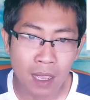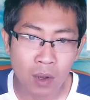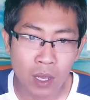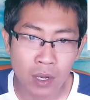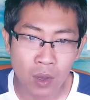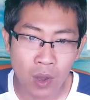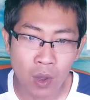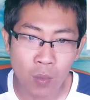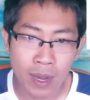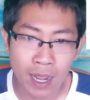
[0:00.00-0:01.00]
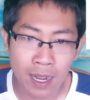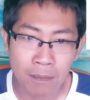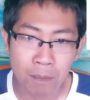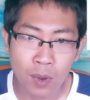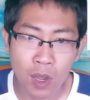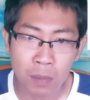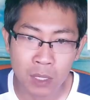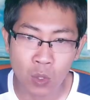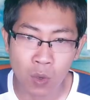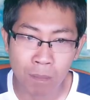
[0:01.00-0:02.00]
คลอดน้องวันนั้นพ่อไป
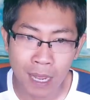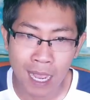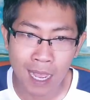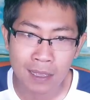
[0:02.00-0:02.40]
ตกปลา